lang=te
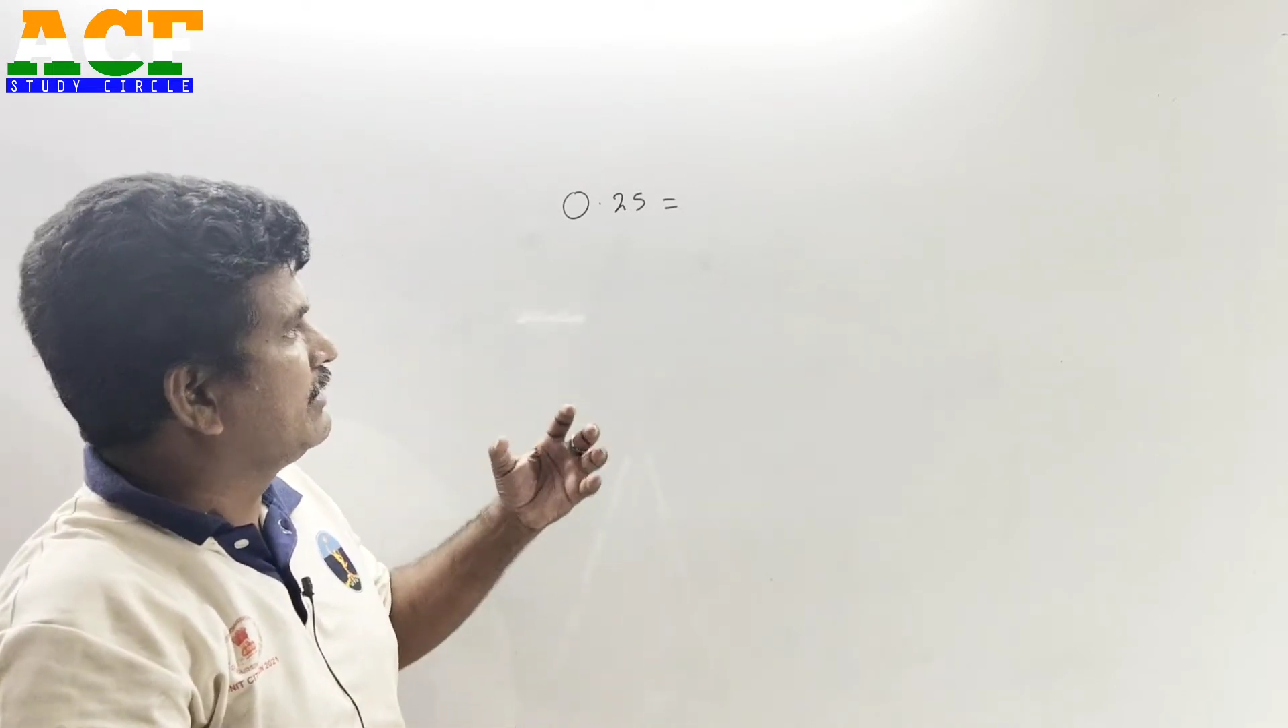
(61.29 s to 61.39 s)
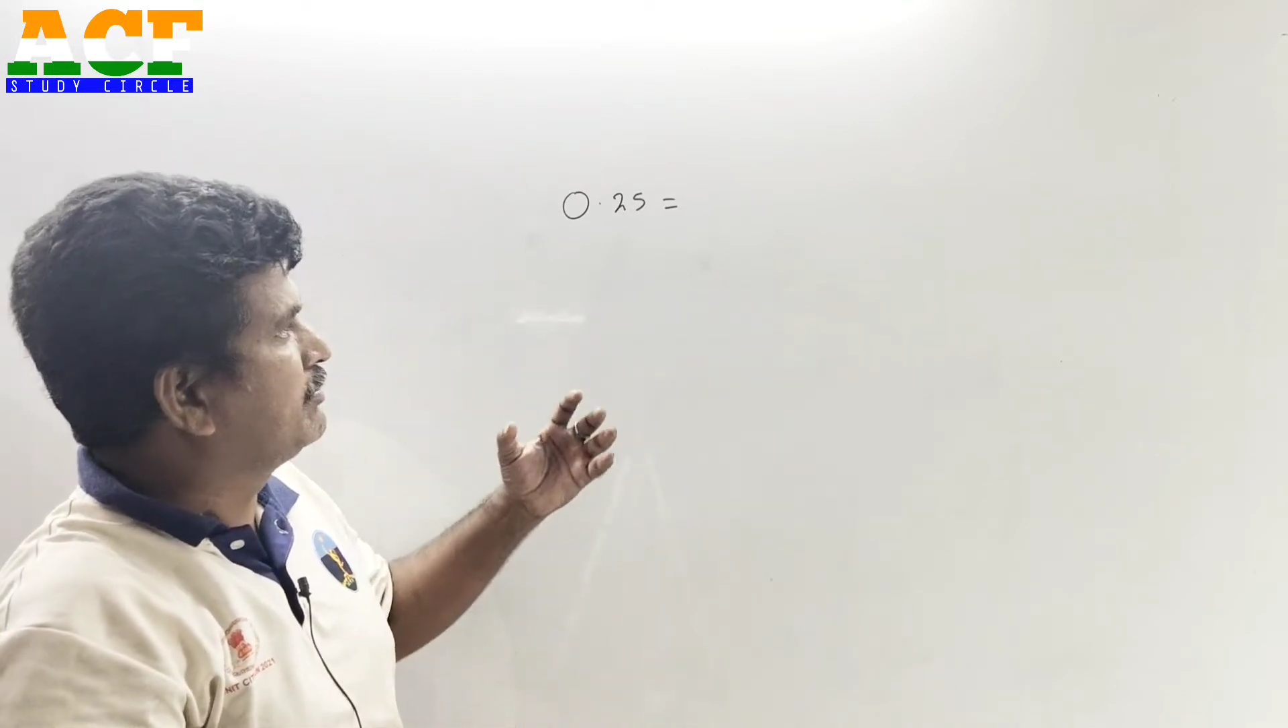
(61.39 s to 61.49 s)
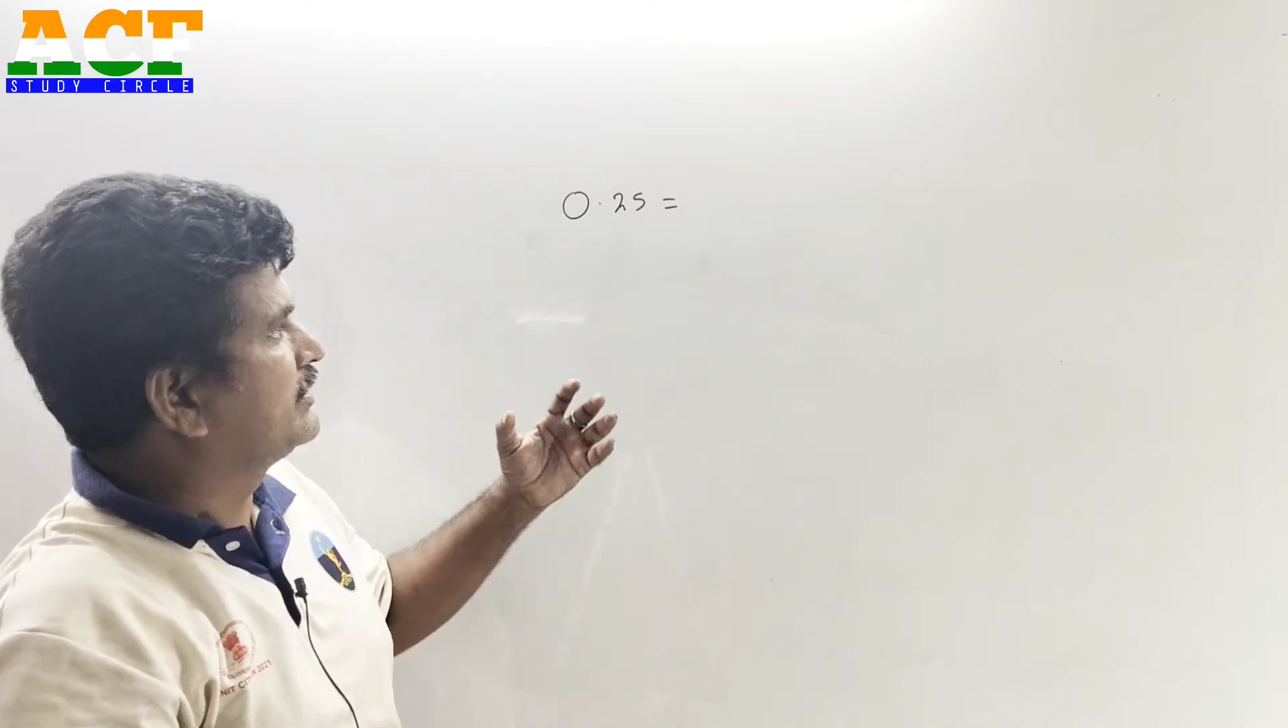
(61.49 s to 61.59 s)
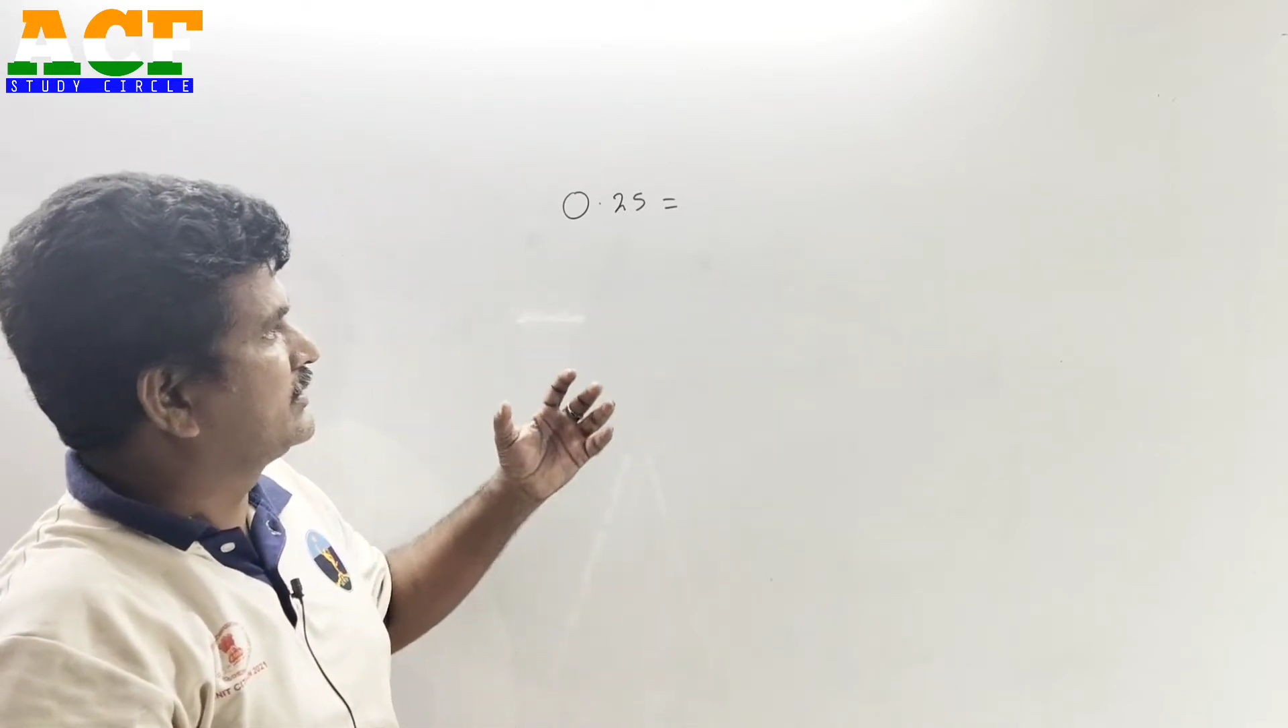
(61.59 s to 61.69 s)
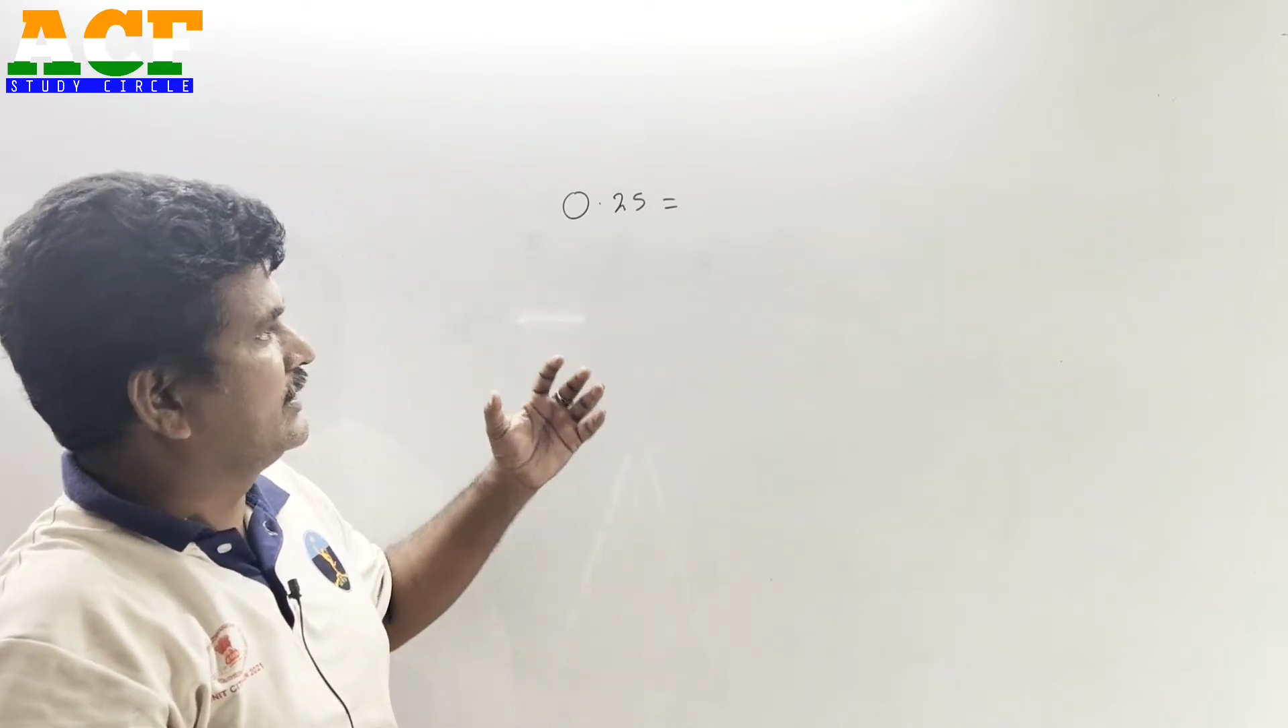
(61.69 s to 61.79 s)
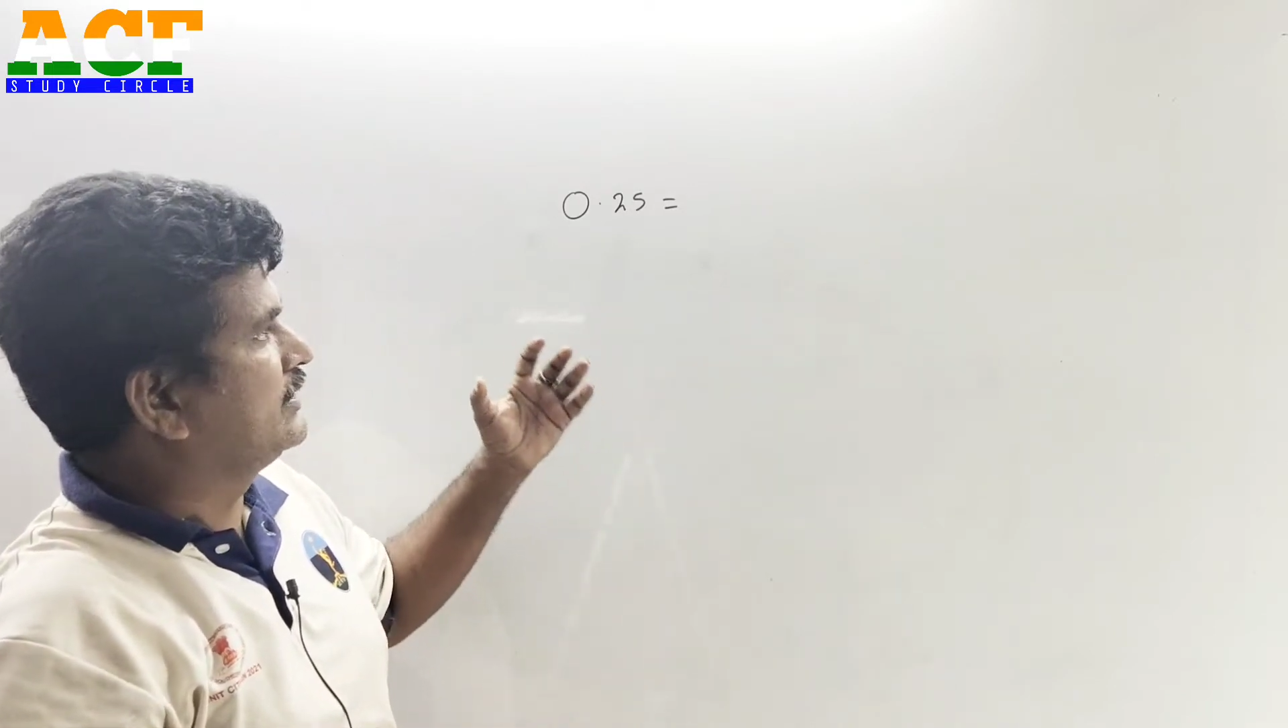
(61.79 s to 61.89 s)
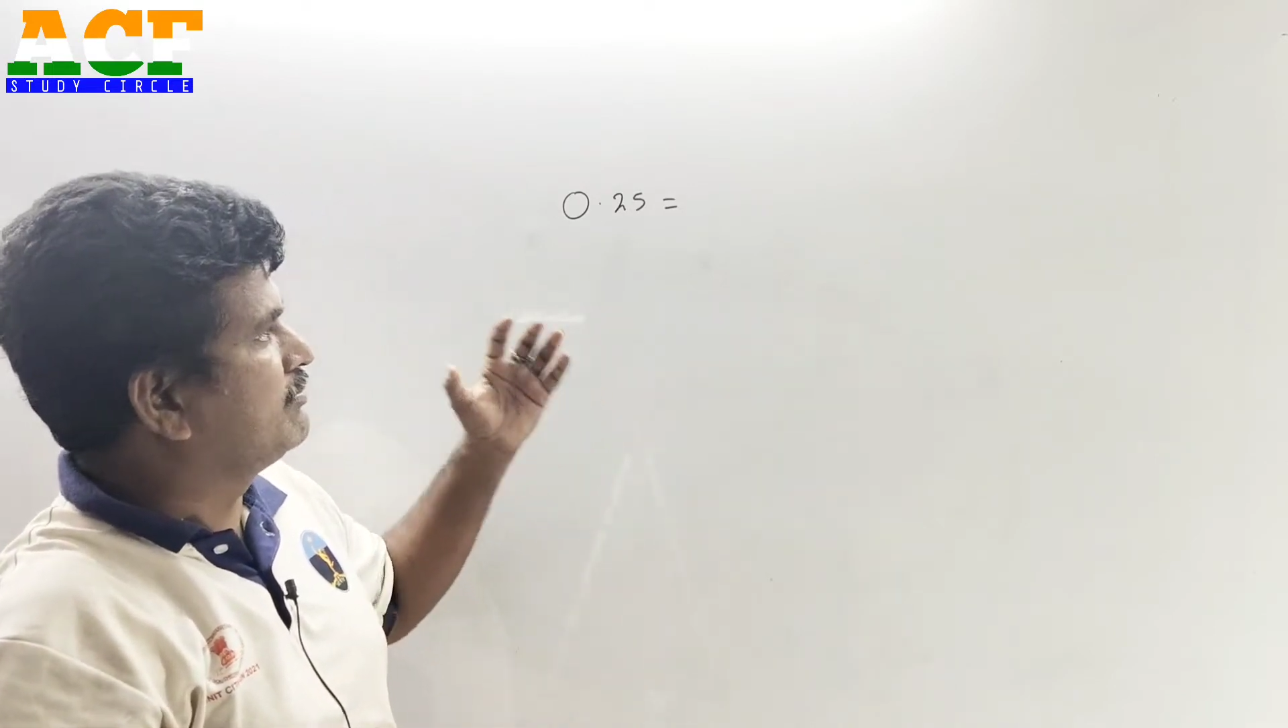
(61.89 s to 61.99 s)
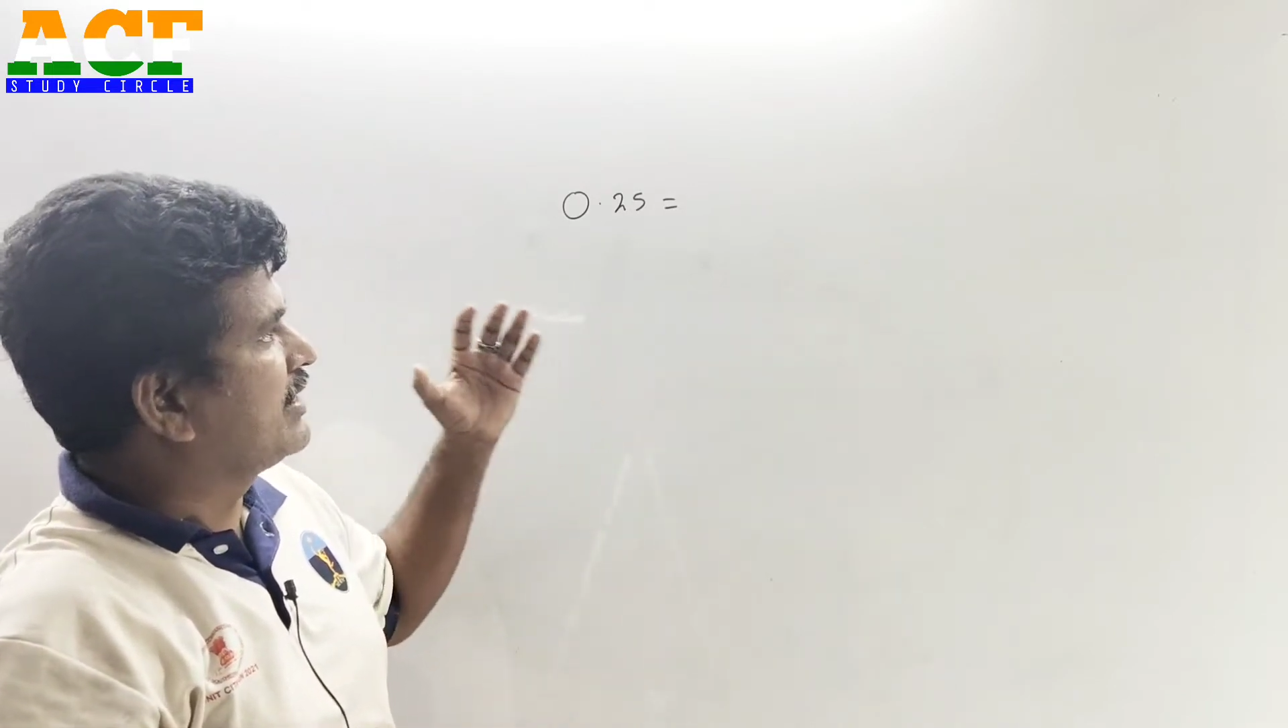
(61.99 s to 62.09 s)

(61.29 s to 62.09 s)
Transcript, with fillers: నైన్ పర్సెంట్